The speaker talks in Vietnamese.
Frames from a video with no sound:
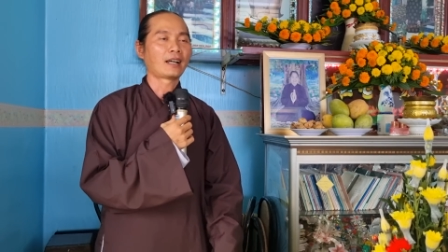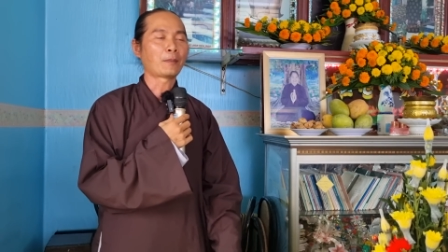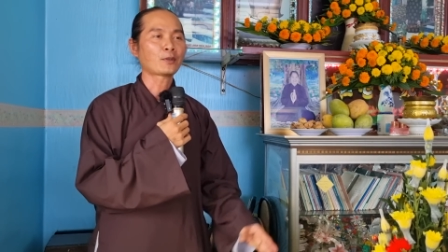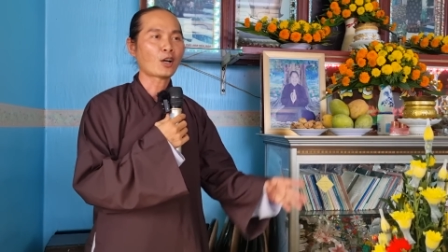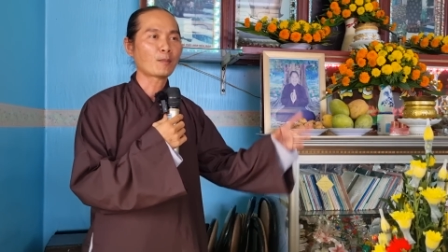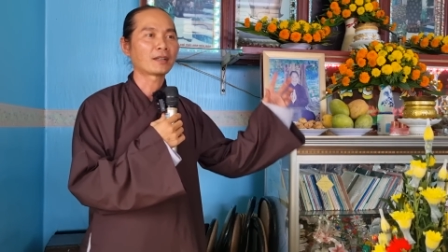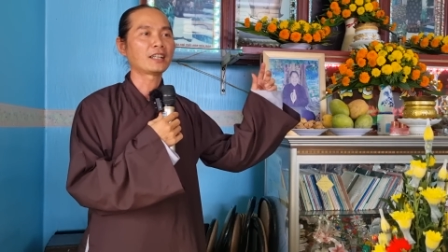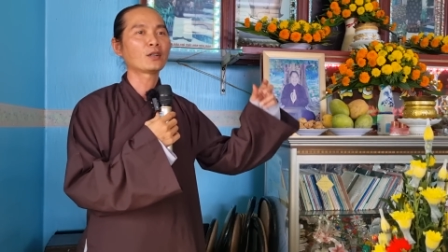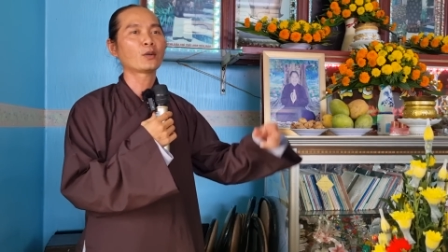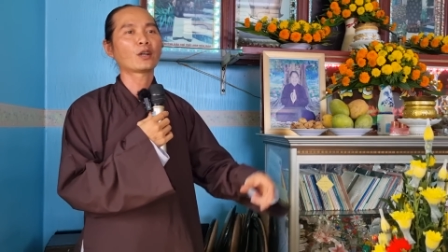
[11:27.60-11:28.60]
không cho mình
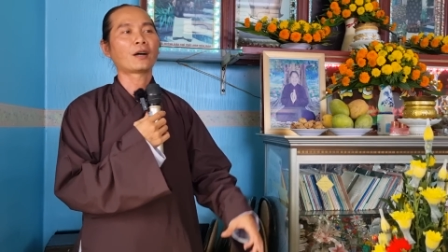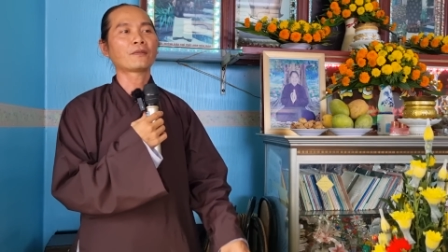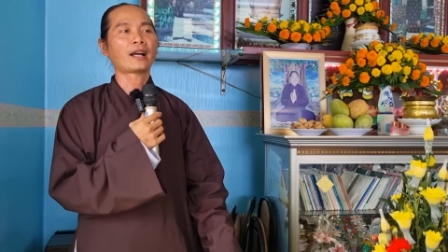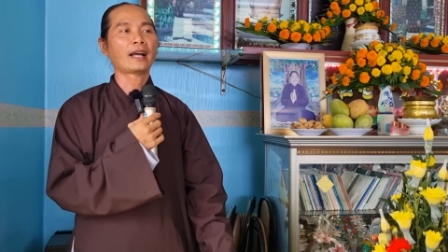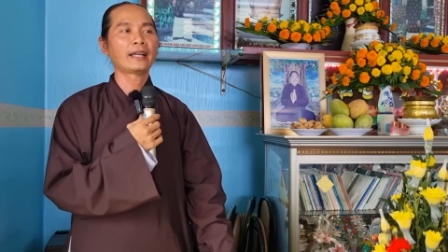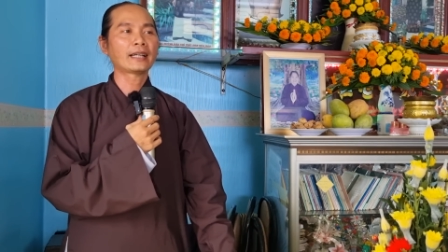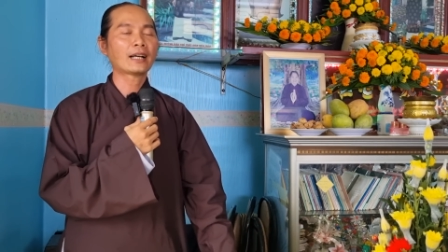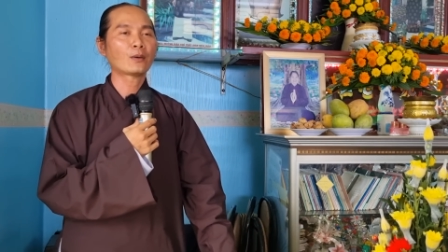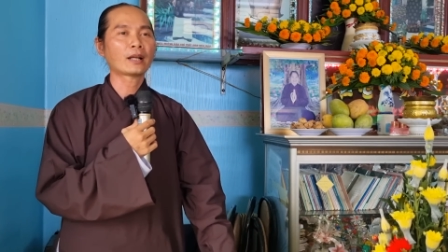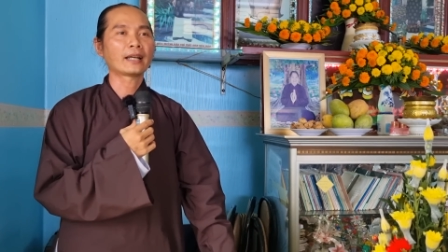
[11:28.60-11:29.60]
đi núi rồi. Không phải, cái
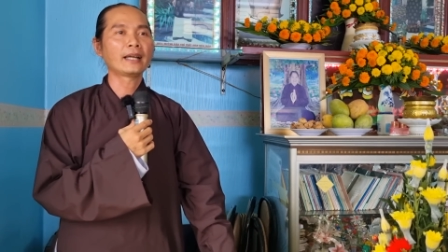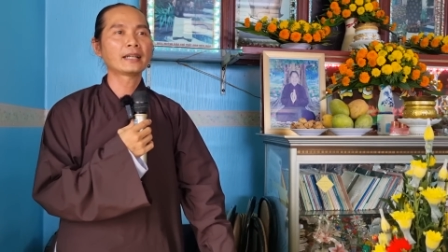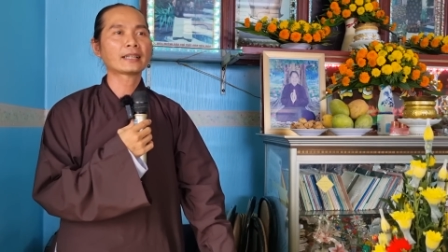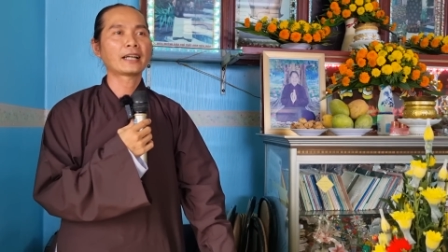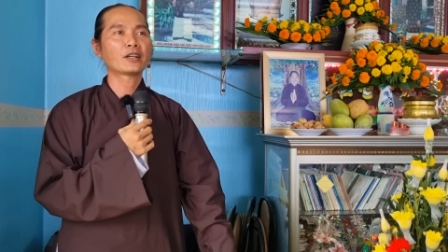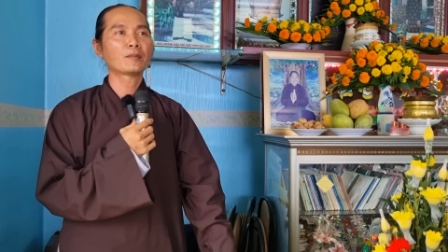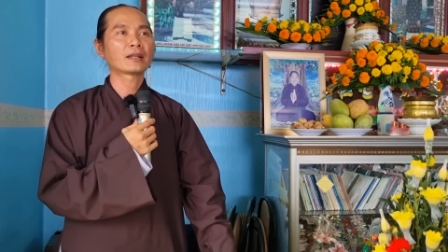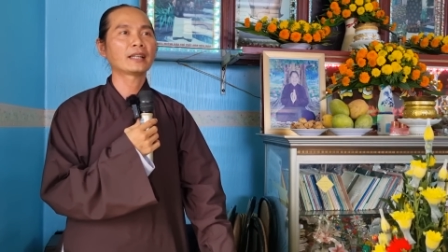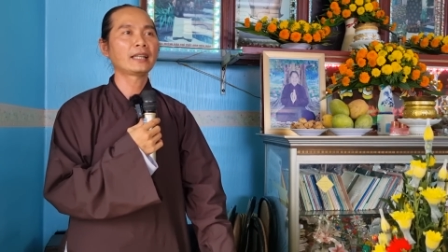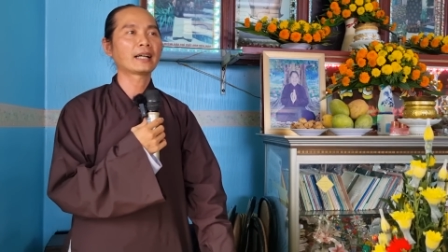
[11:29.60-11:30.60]
câu này ý Đức Thầy nói
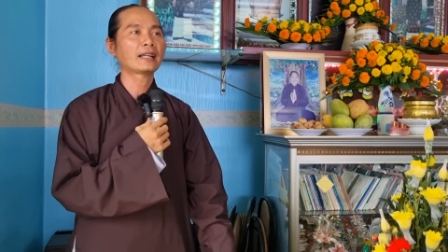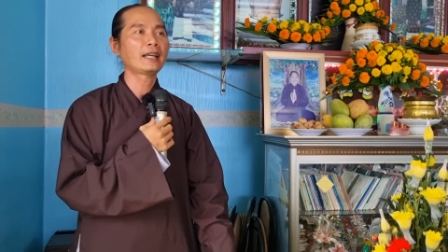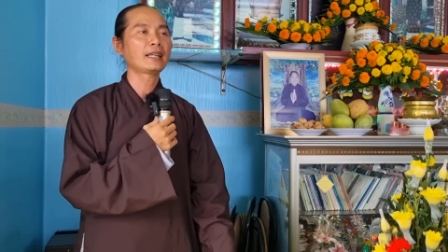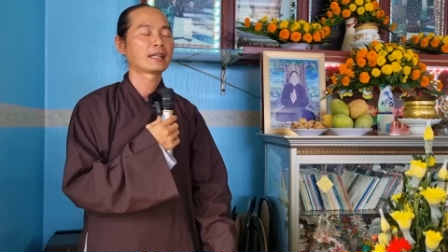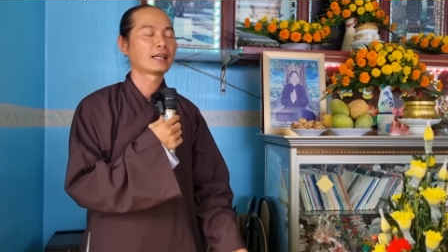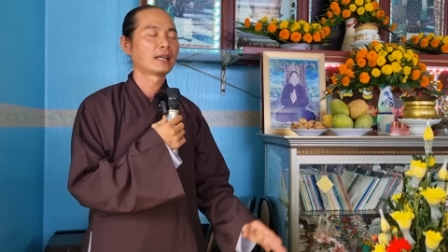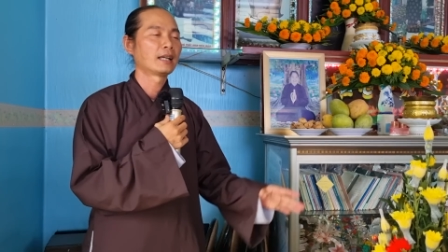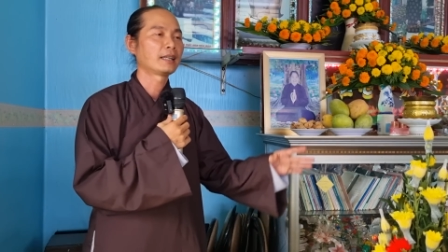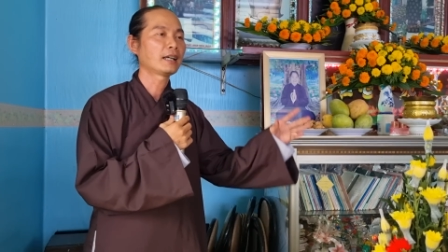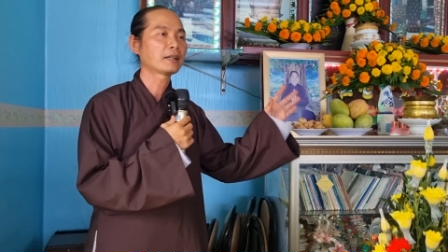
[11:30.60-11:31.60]
mình đi là đi,
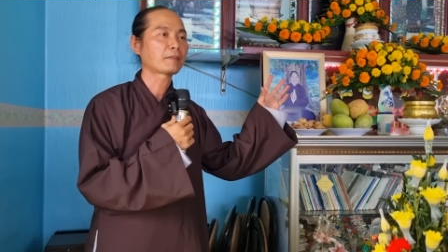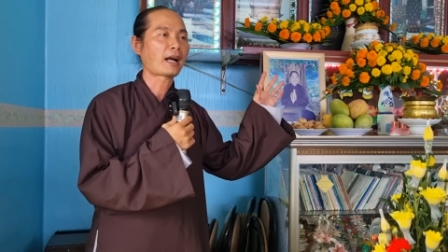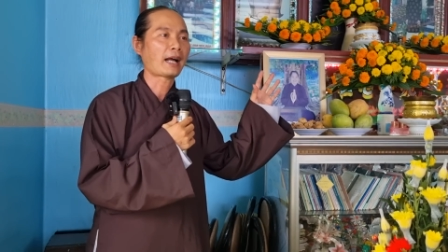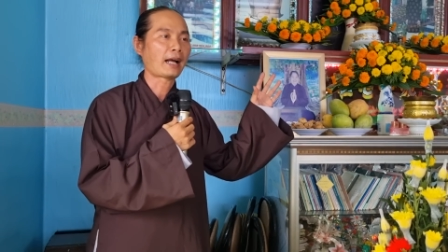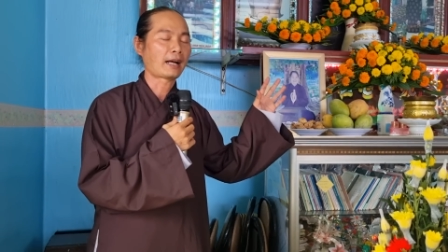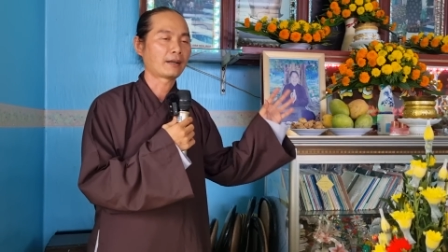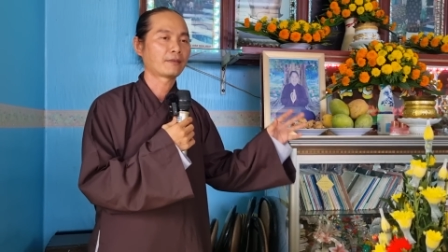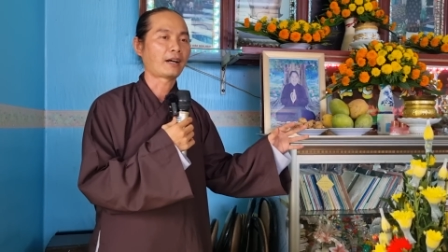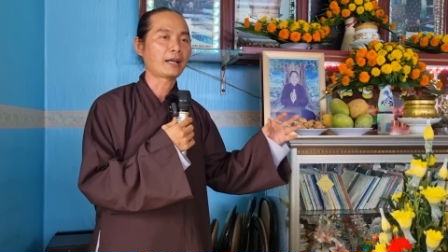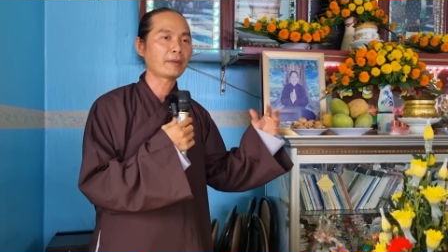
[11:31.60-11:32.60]
nhưng mà
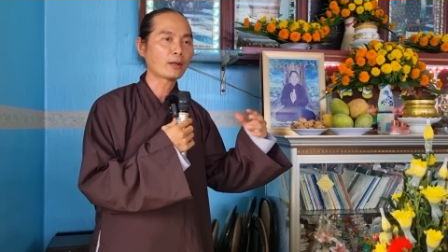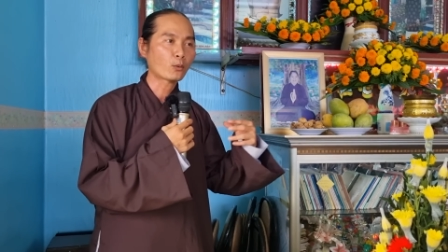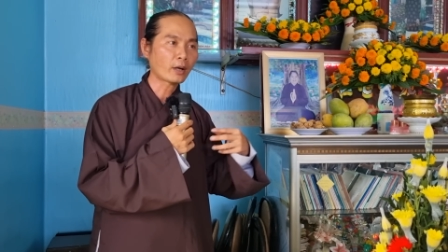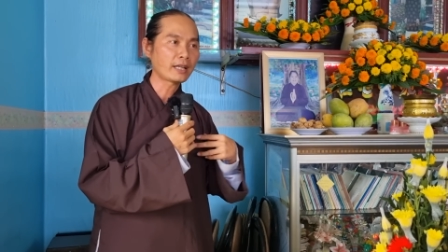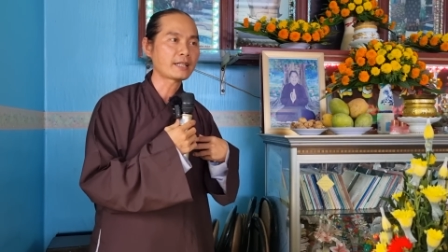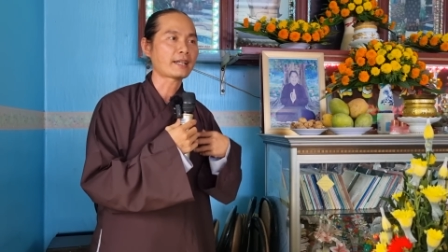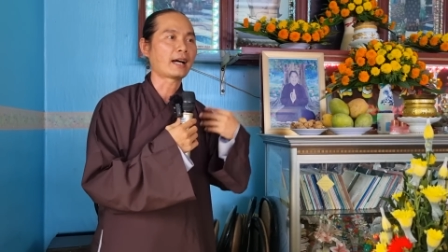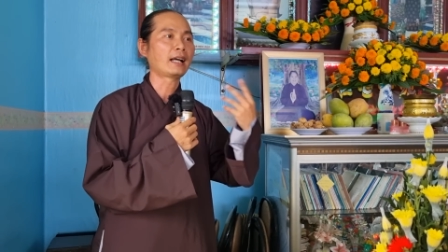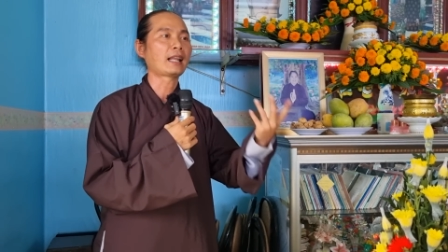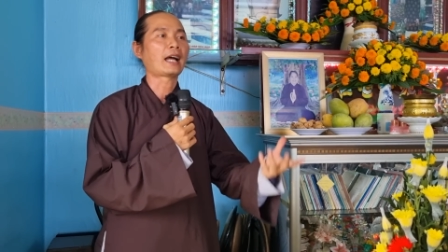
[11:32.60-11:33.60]
phải biết quay
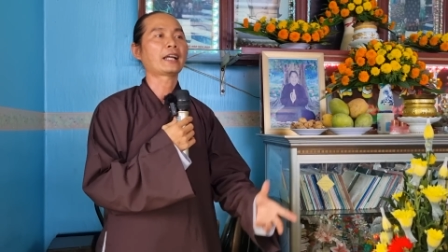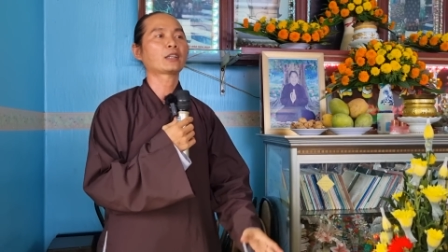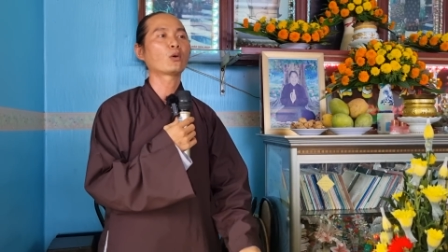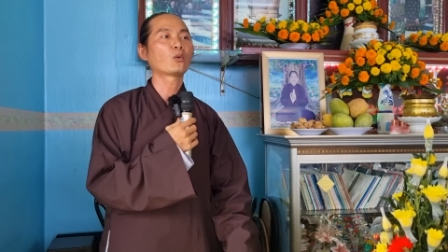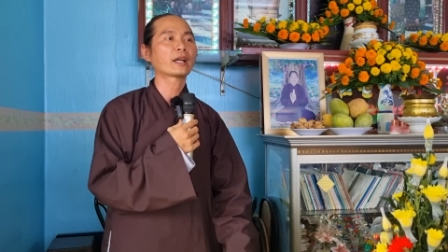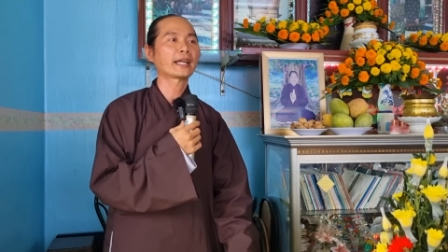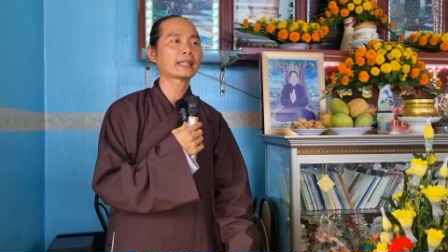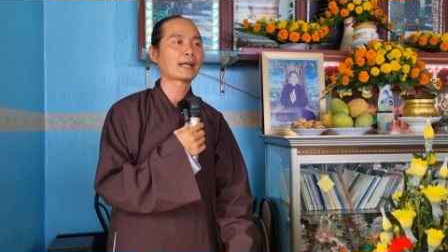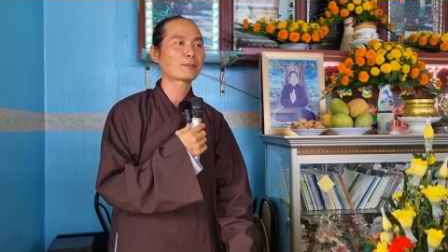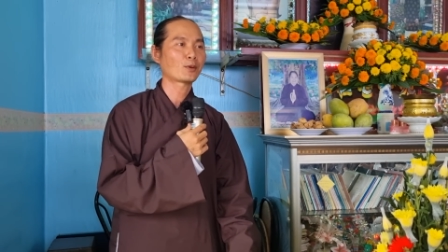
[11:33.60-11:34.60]
trở lại tu ngay
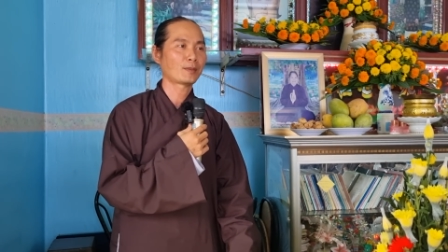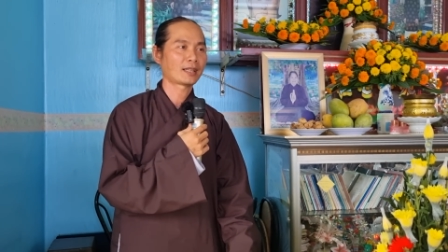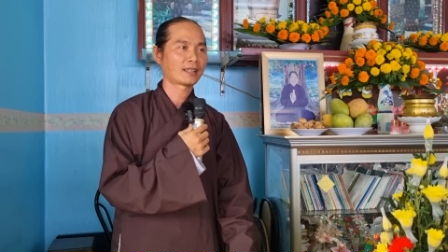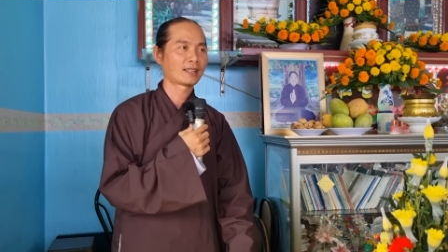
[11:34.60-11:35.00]
cái tâm của mình.